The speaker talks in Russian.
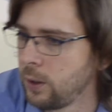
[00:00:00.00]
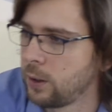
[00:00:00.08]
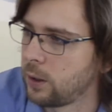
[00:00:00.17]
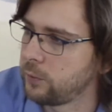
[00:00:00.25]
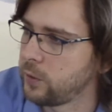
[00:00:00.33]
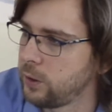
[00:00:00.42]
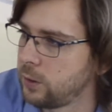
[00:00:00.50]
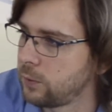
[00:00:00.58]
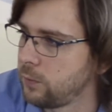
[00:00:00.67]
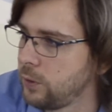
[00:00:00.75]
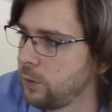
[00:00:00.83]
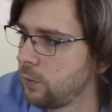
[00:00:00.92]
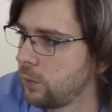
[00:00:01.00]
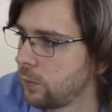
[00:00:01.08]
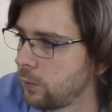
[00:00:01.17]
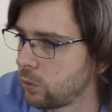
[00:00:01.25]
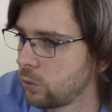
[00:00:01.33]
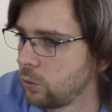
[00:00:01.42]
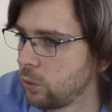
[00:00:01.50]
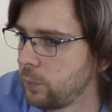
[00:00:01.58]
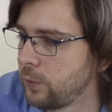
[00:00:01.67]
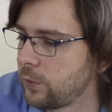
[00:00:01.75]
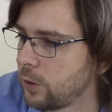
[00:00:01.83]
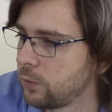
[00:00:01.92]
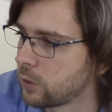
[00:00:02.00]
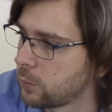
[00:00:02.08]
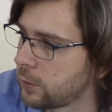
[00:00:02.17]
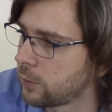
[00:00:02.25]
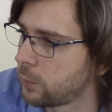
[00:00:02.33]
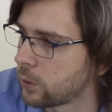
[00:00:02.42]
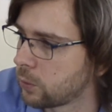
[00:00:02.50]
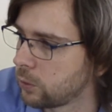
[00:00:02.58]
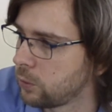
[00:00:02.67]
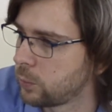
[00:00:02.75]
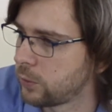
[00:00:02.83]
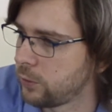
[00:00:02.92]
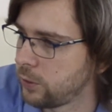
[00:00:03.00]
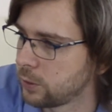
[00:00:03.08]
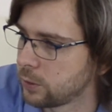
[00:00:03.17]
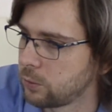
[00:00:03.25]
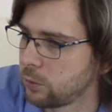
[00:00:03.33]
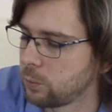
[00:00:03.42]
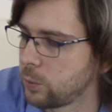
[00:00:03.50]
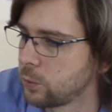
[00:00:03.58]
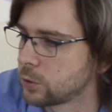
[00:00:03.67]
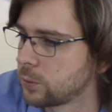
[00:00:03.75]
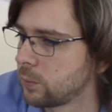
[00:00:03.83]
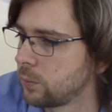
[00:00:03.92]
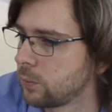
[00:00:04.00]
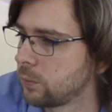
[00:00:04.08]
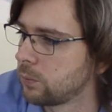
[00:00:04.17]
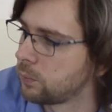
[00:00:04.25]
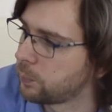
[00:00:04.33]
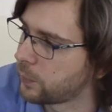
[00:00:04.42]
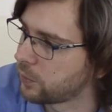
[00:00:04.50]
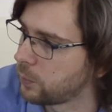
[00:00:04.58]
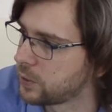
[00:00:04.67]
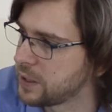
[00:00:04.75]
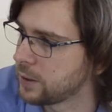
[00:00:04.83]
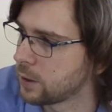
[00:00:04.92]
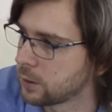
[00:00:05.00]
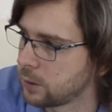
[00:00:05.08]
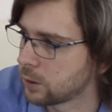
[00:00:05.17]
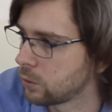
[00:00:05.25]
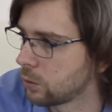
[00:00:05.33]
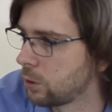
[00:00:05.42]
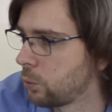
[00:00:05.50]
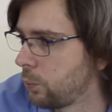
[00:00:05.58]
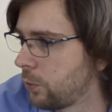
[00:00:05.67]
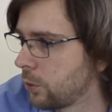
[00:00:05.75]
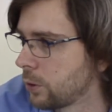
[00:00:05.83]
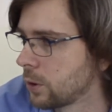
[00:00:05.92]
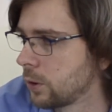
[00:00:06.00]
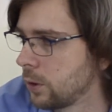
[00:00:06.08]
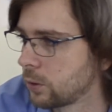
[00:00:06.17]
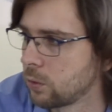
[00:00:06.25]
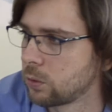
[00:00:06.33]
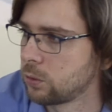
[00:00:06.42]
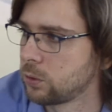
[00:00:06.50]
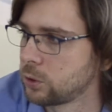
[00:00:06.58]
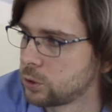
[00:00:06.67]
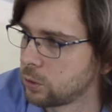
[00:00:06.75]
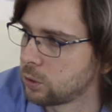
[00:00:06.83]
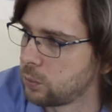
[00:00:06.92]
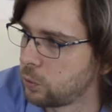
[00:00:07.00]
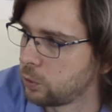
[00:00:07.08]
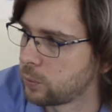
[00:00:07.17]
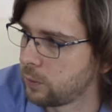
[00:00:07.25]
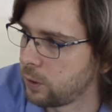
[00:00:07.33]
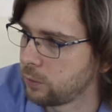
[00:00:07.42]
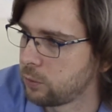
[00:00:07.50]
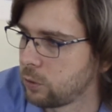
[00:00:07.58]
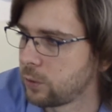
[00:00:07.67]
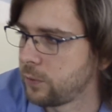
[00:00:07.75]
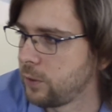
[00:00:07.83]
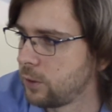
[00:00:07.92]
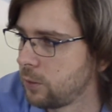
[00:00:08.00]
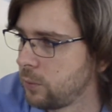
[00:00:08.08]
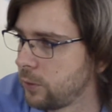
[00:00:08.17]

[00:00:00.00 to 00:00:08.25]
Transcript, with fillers: А в едином виде э, все удобнее, вся информация проходит по сделке. То есть мы можем посмотреть, когда кто кому писал, когда кто что кому отправлял, все это в едином